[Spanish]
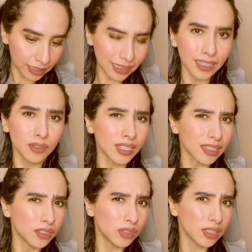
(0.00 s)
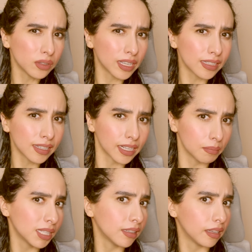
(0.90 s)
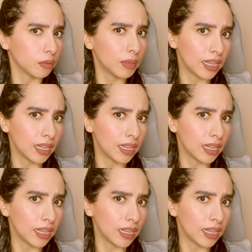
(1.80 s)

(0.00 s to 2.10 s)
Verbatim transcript: Y es que no sé, yo siento que esta crema sí tiene un